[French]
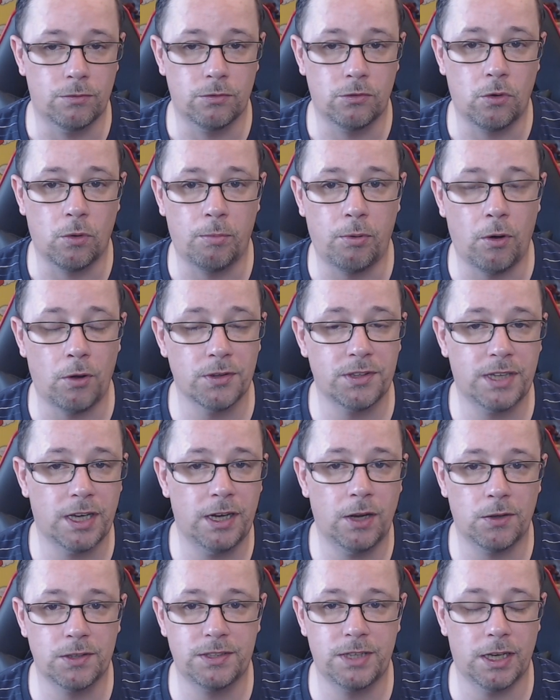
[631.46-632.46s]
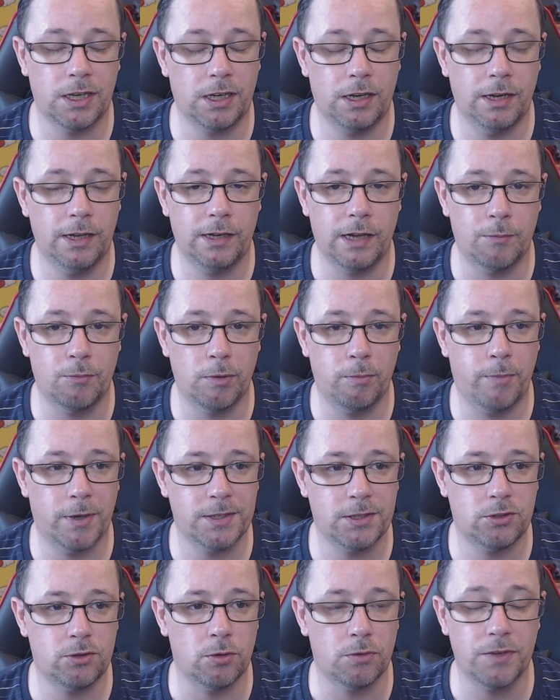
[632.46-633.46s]
comprendre qu'elle est encerclée, qu'elle peut
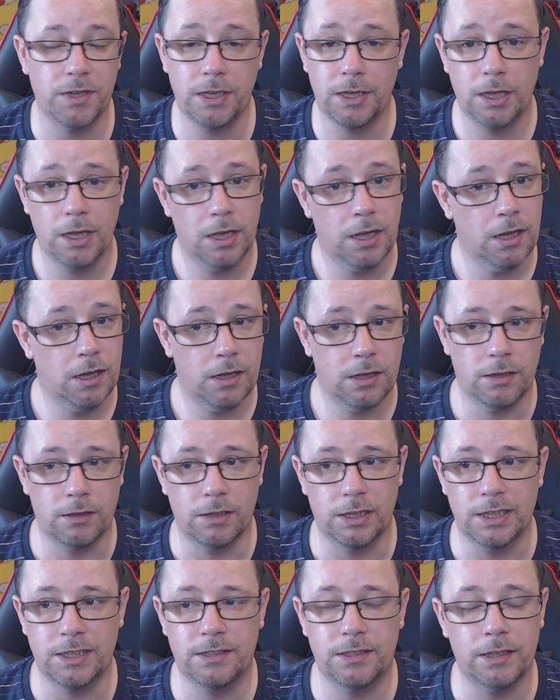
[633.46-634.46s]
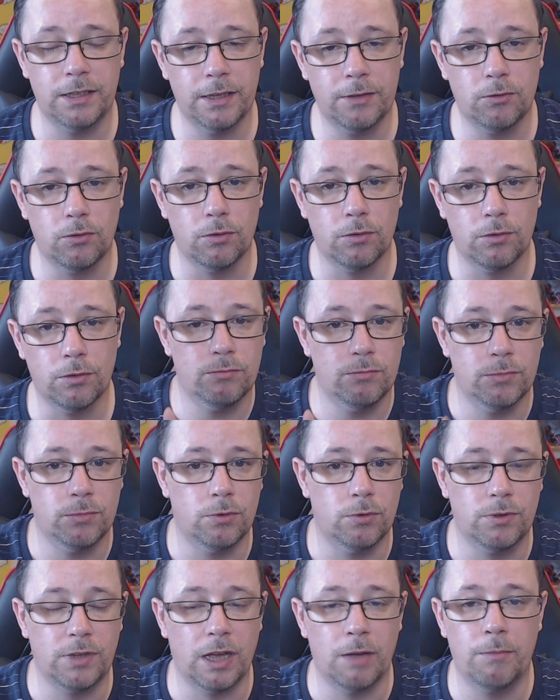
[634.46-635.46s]
pas se sauver, essayer de,
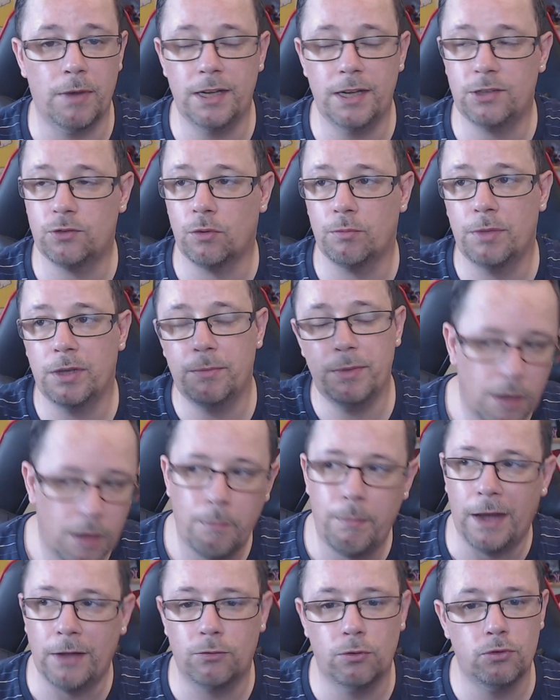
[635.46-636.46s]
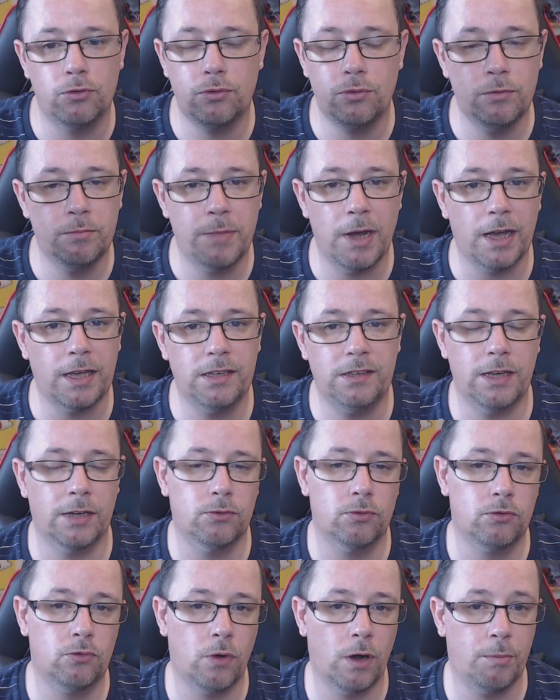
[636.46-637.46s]
trimballer son bébé par dessus une
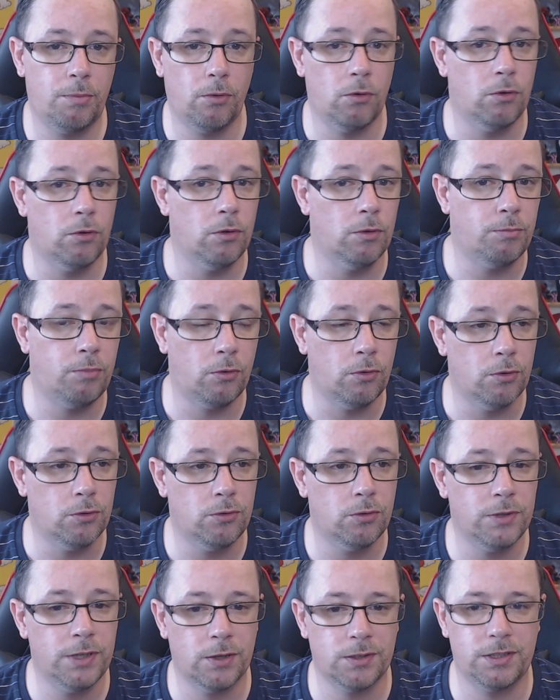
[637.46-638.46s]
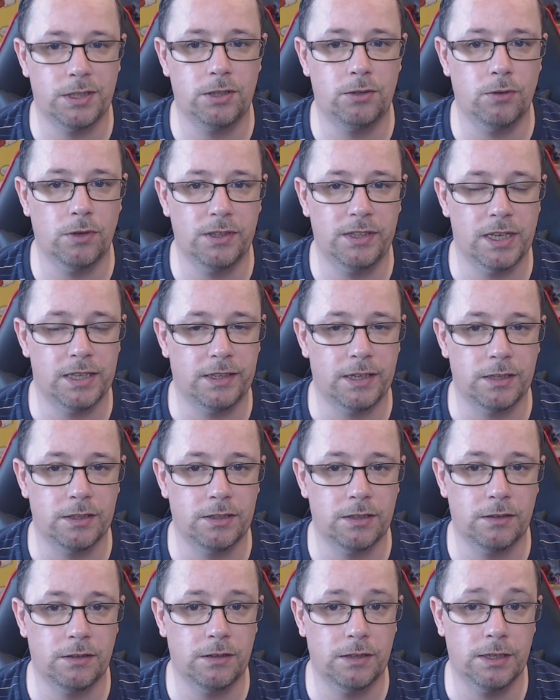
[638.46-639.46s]
barricade ou quoi pour le donner en sécurité à
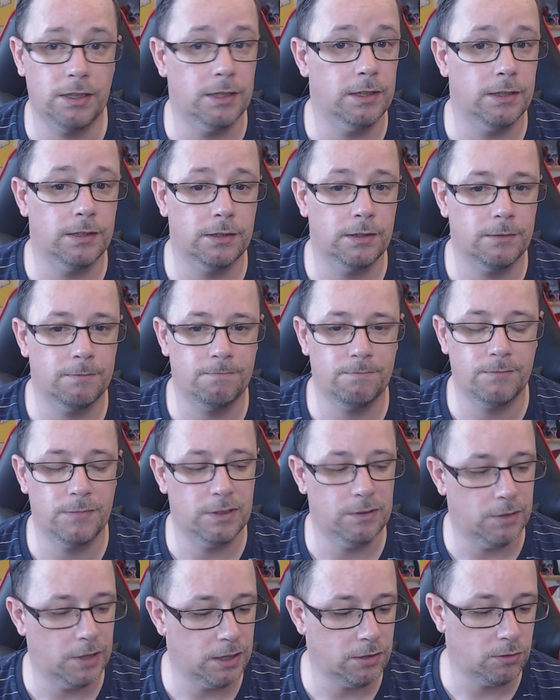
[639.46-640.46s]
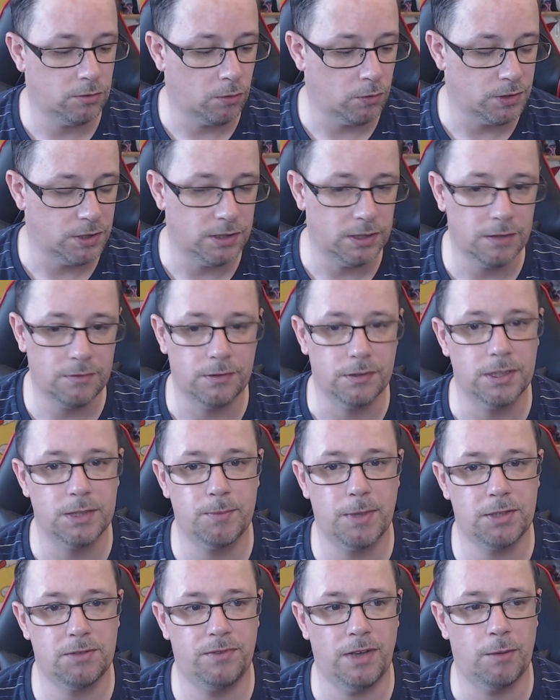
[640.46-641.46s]
quelqu'un et, voilà que Rosita finisse
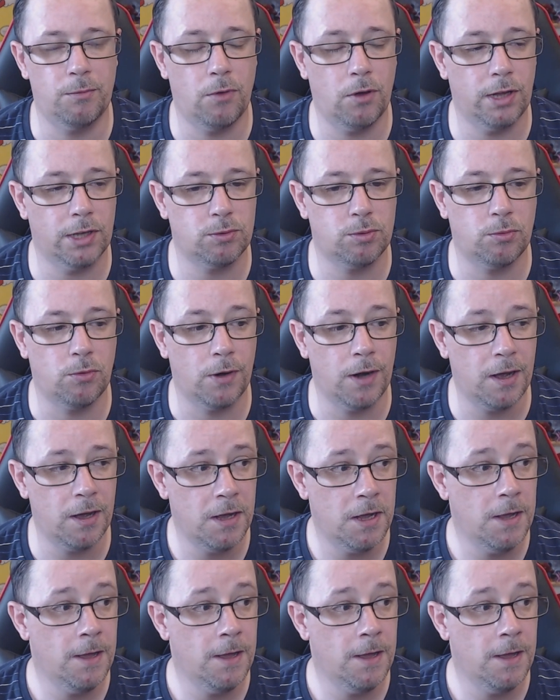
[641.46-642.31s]
par se faire mort à ce moment-là.